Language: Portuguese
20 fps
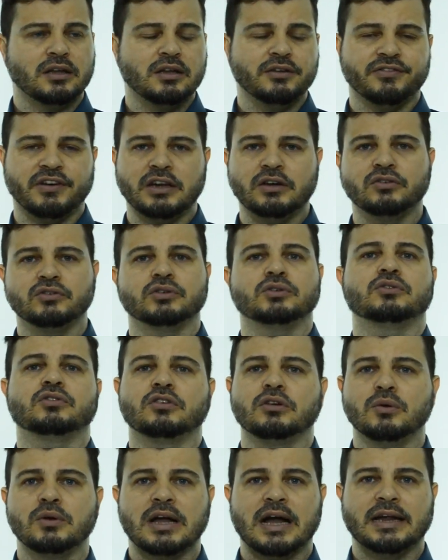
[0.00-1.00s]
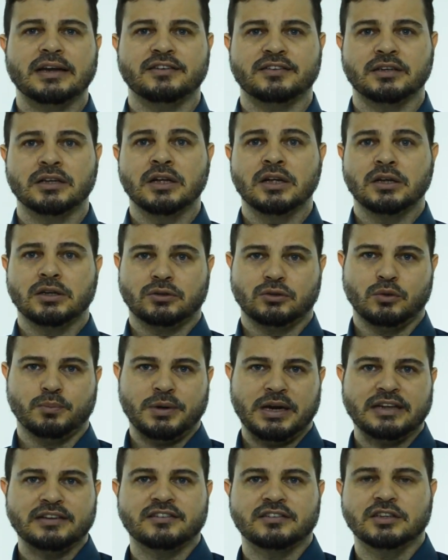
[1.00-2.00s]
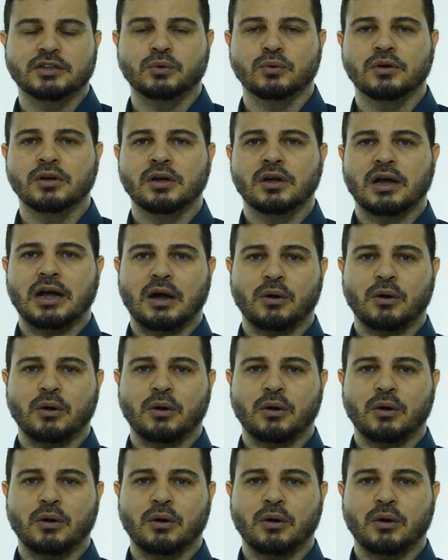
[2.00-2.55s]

e em vários outros lugares do Brasil,